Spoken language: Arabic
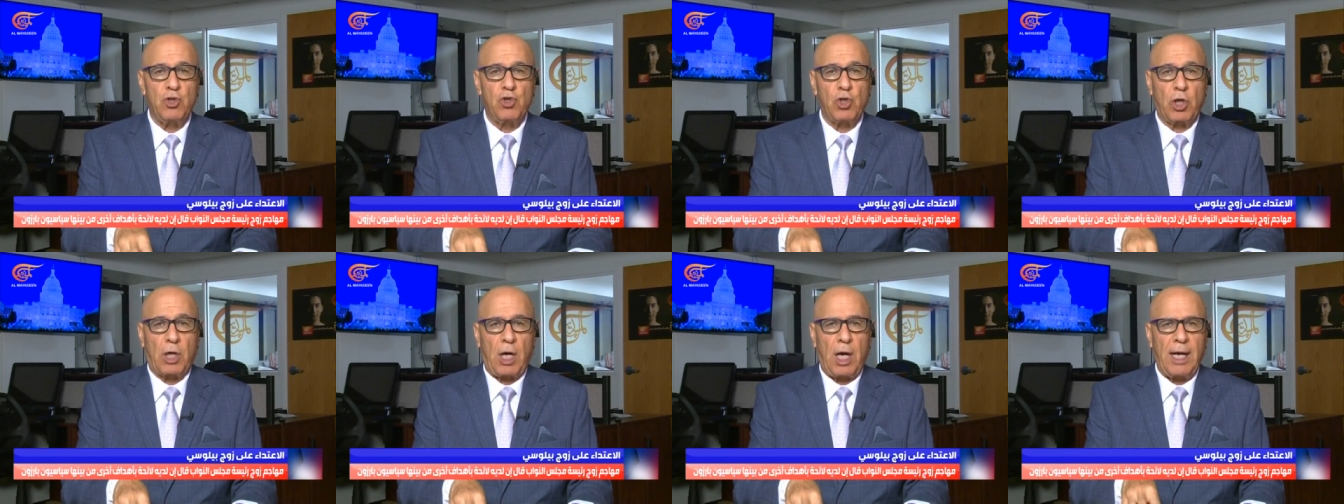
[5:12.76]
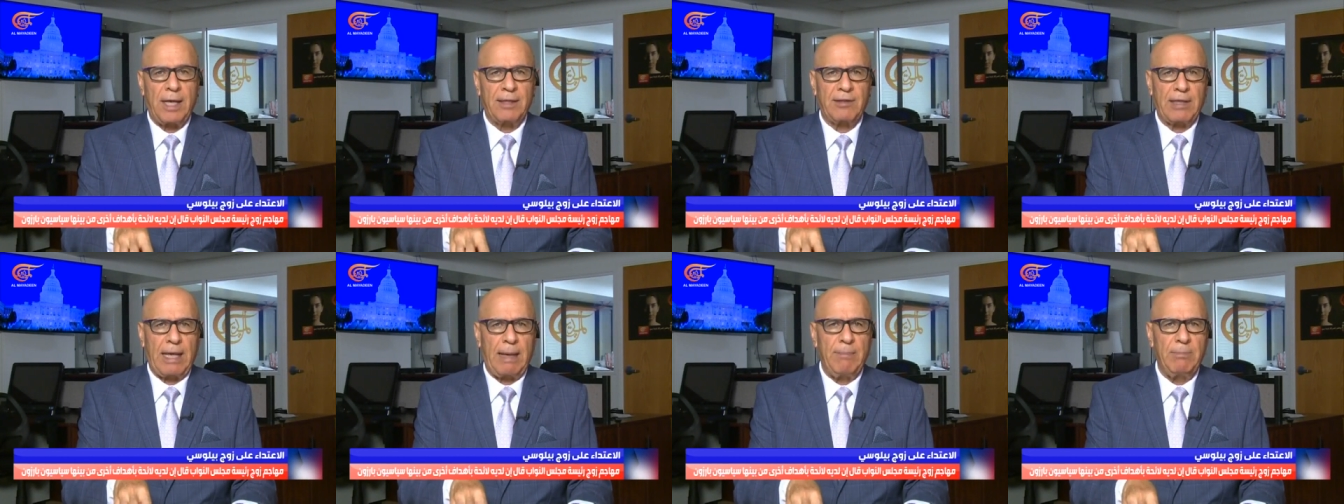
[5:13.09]

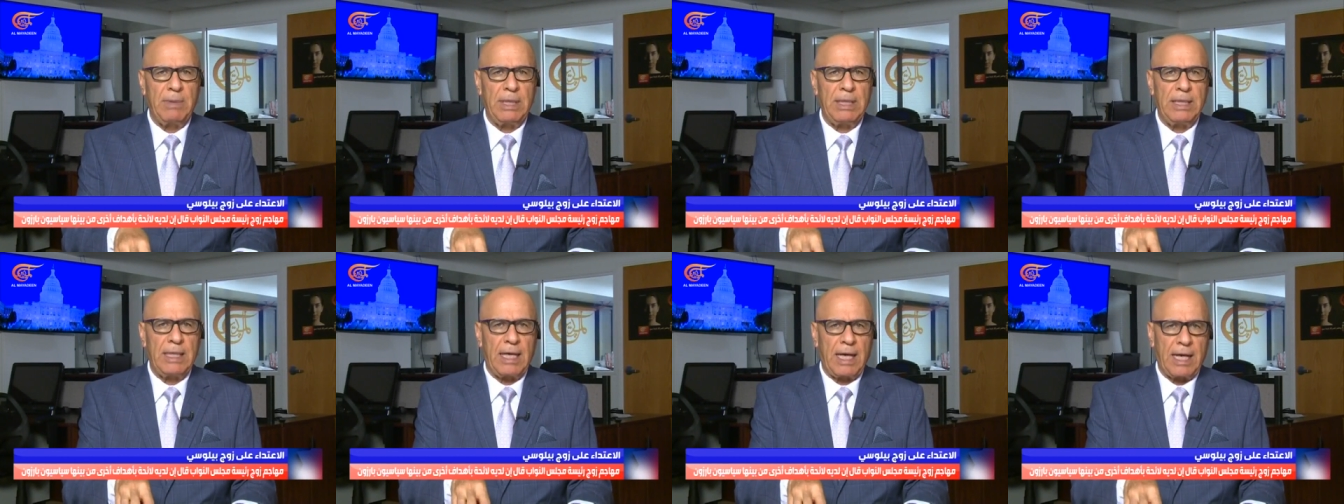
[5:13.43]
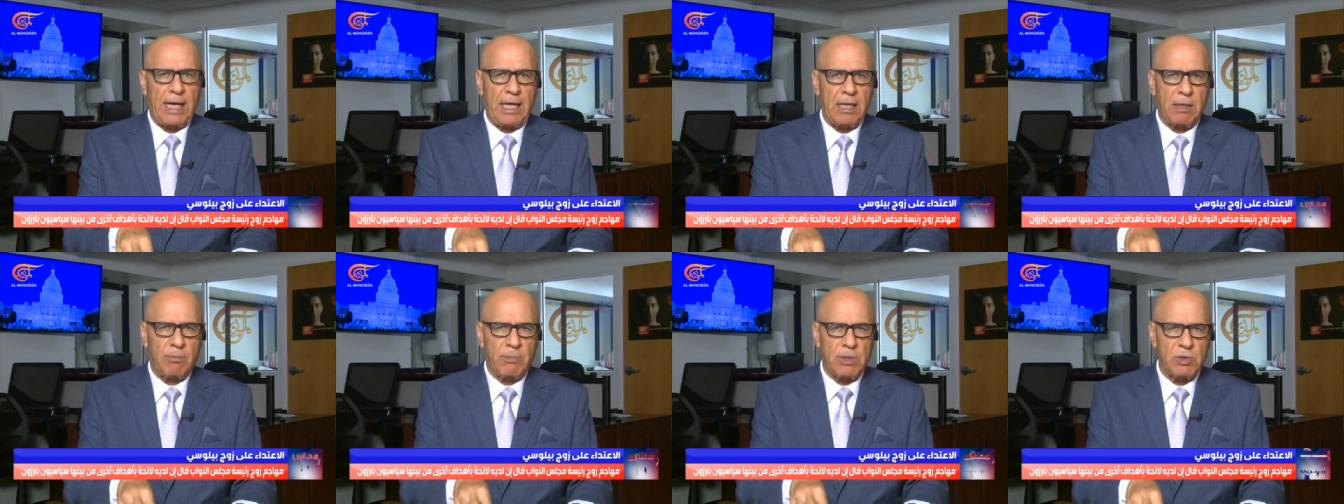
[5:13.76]
اجراءات امنيه
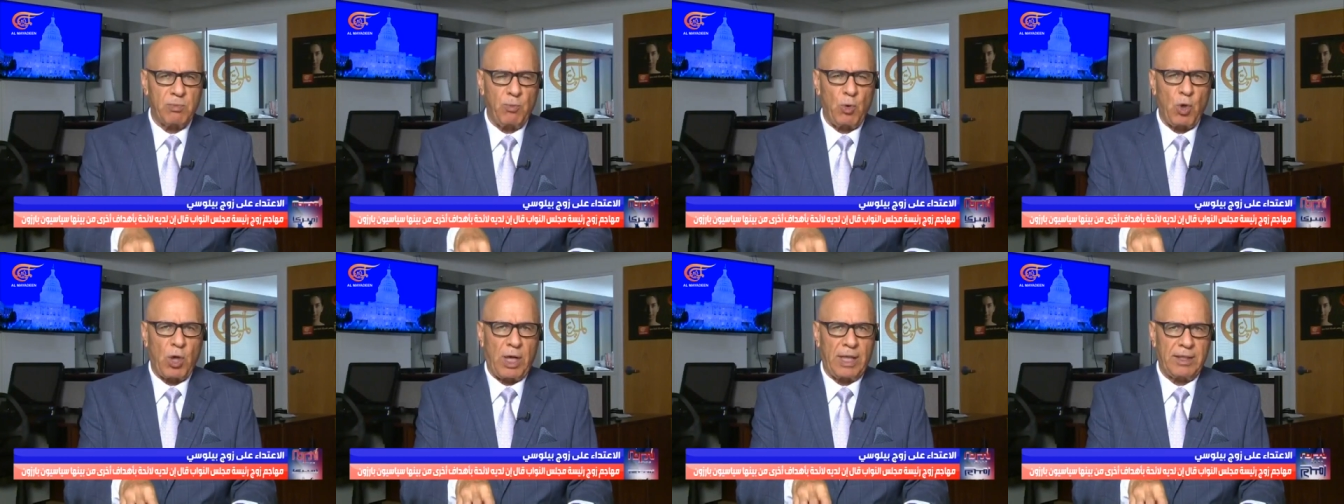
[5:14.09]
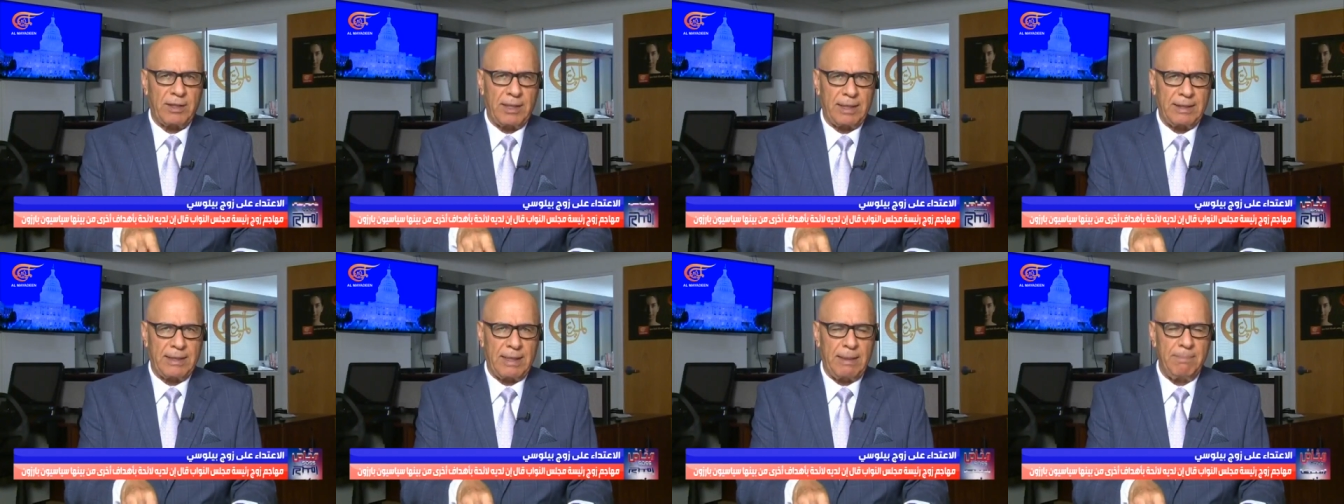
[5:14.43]
غير مسبوقه
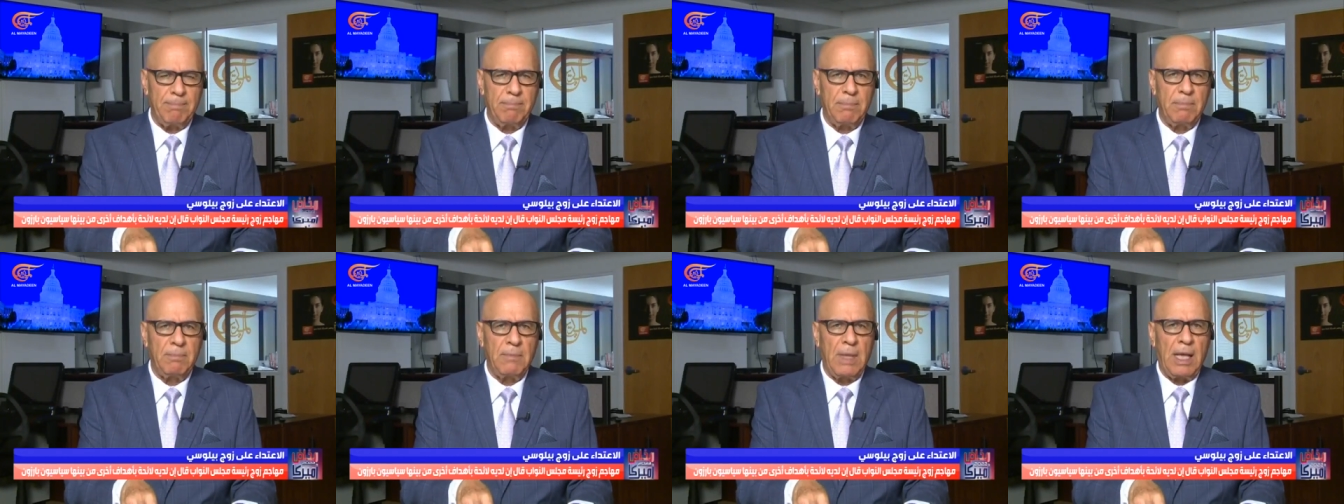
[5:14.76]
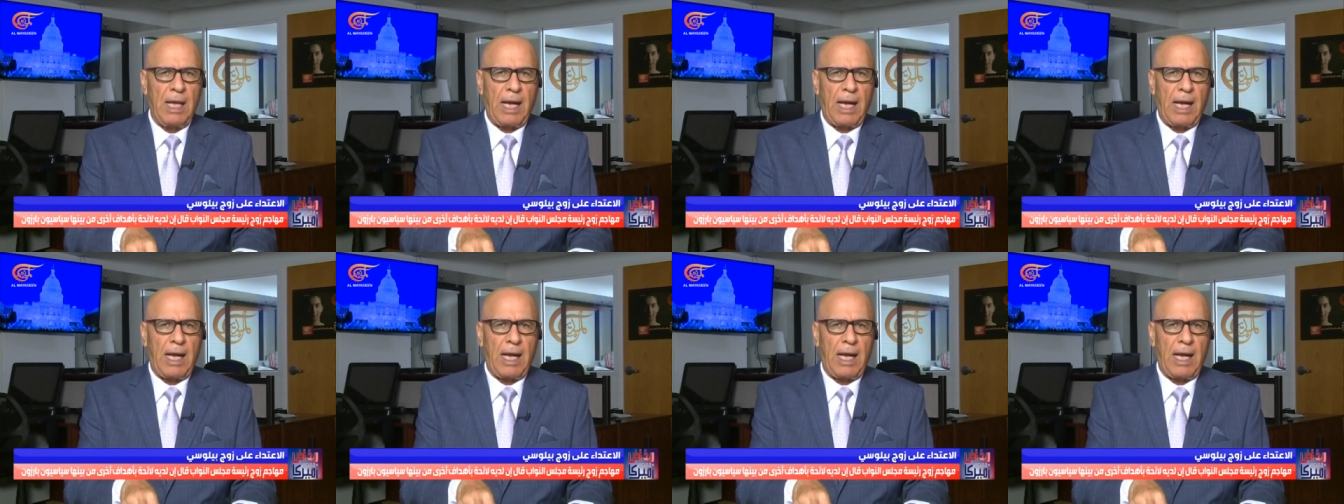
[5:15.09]
تتم